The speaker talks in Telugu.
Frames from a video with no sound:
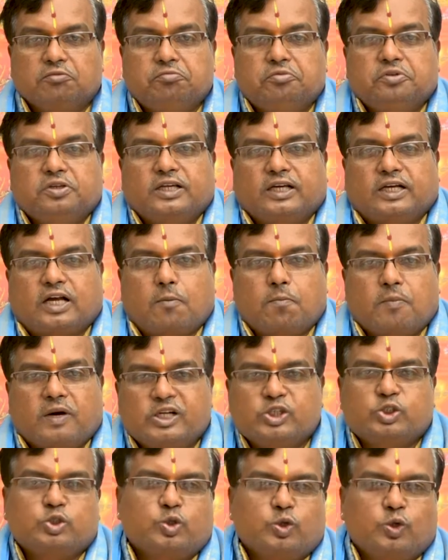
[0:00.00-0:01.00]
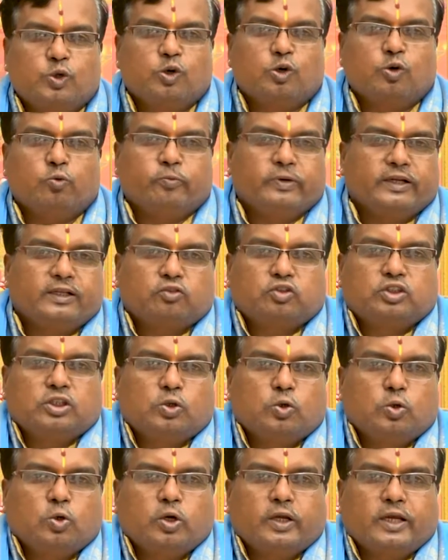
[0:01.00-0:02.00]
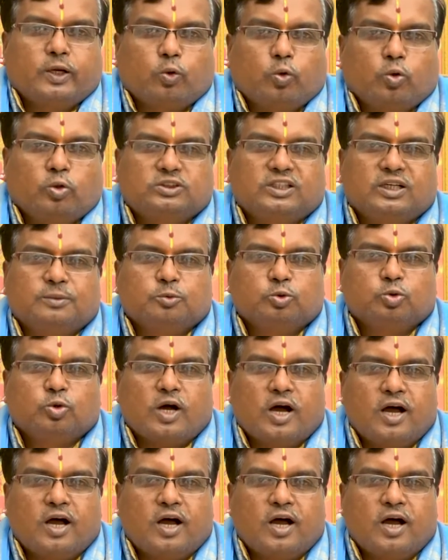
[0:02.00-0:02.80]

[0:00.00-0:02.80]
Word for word: వీరి యొక్క మనస్సులో వ్యక్తిలో ఈ క్రోధము